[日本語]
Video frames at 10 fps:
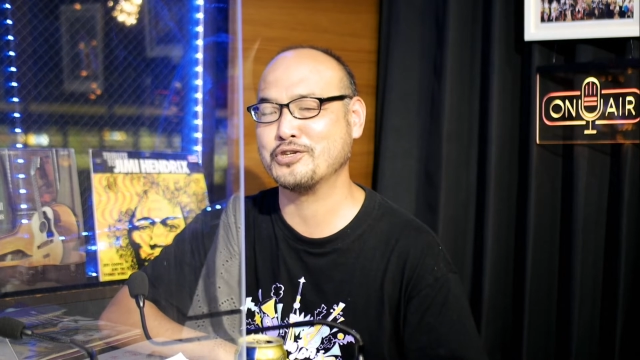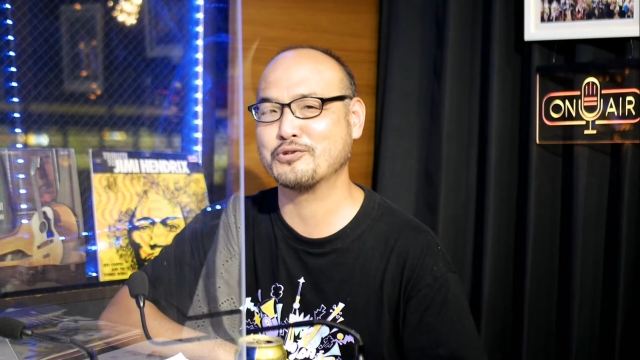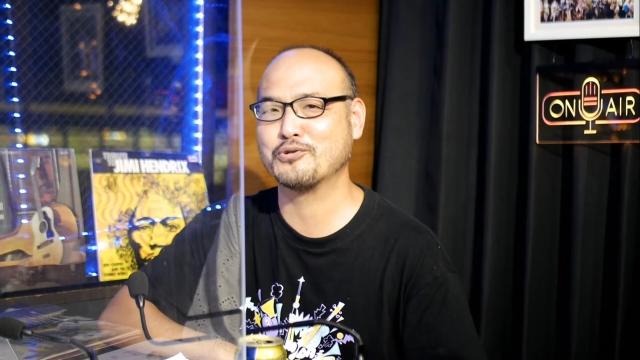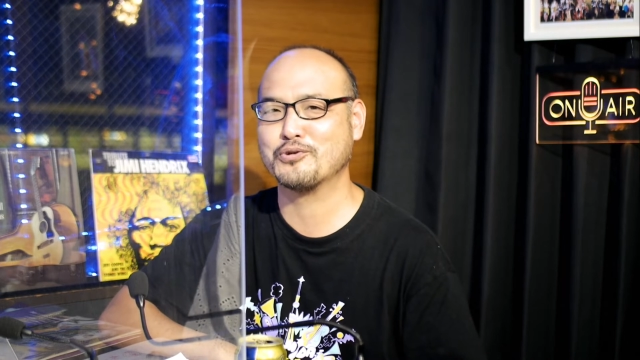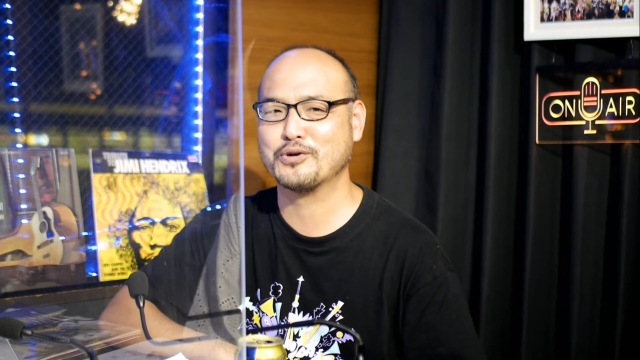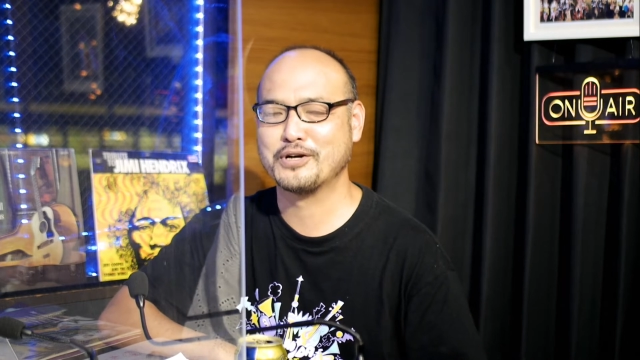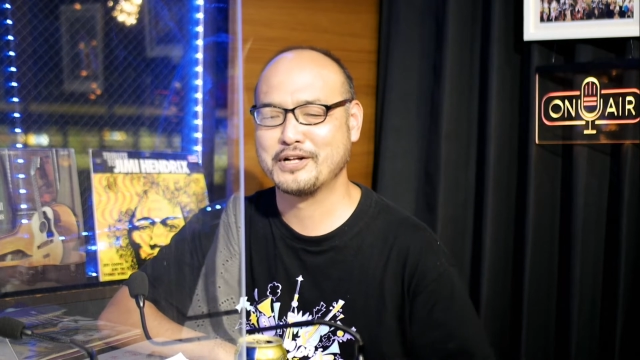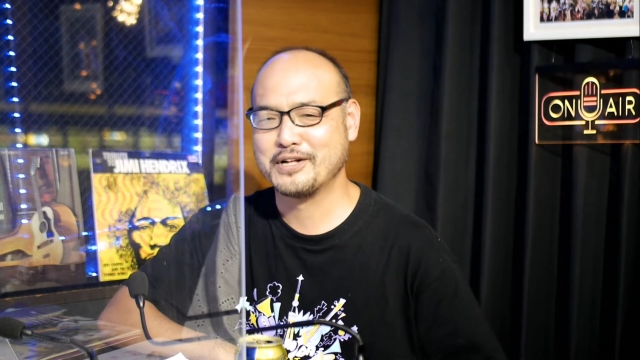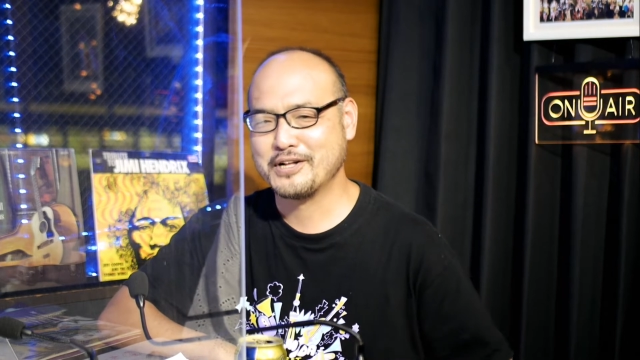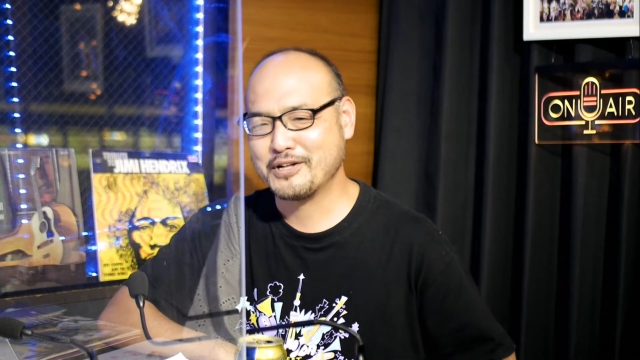こう、うん、
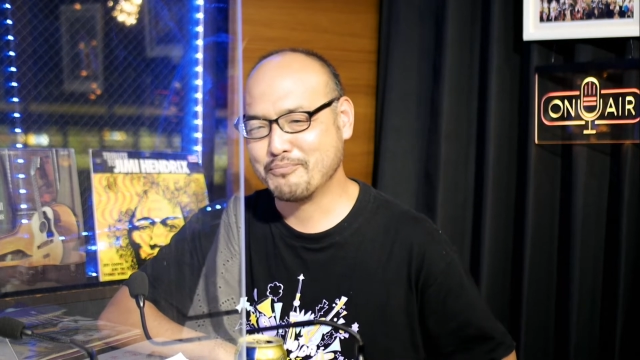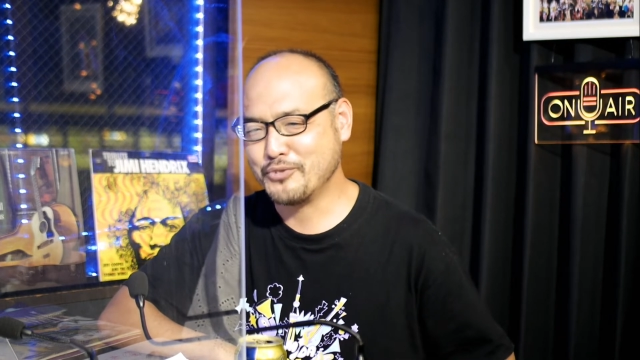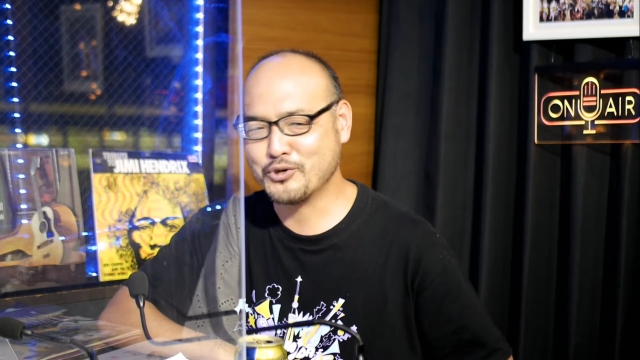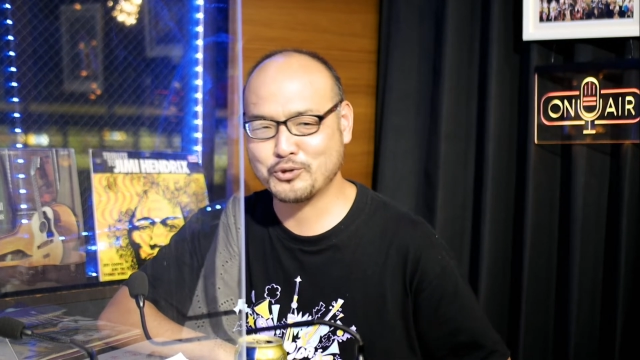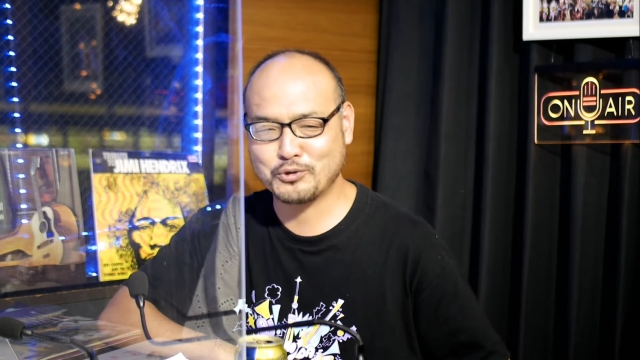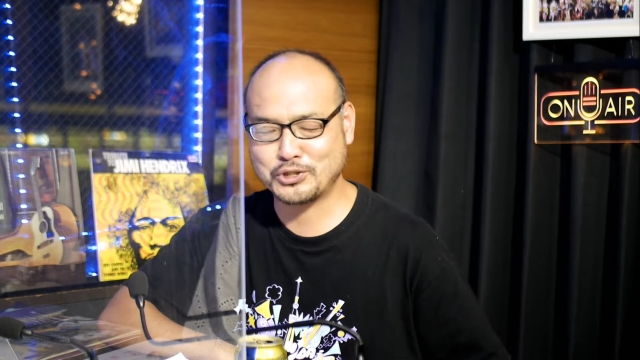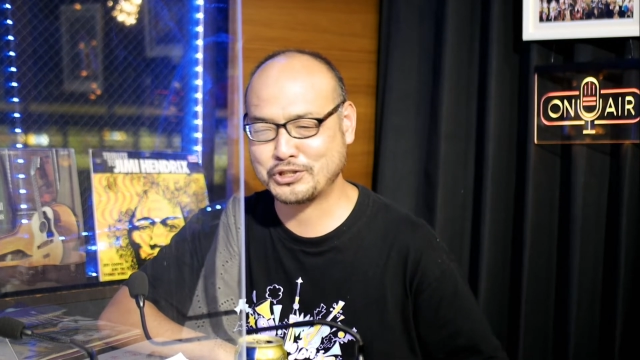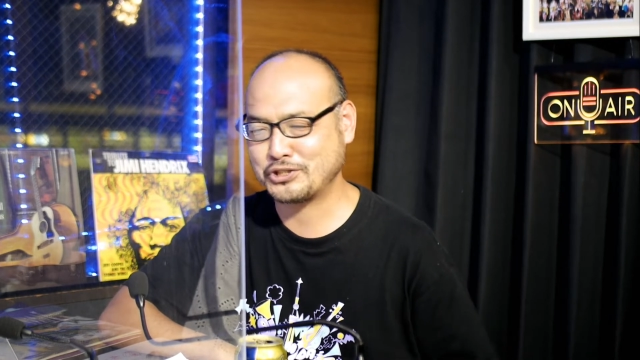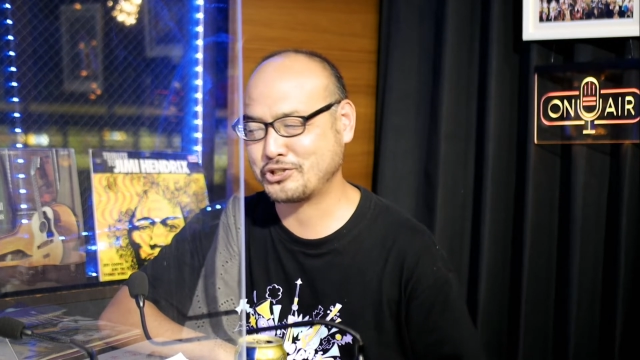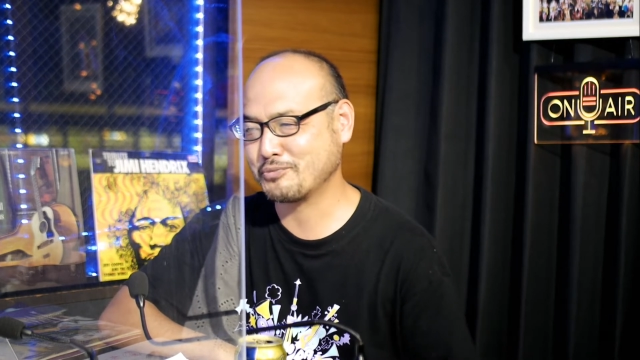見落としてし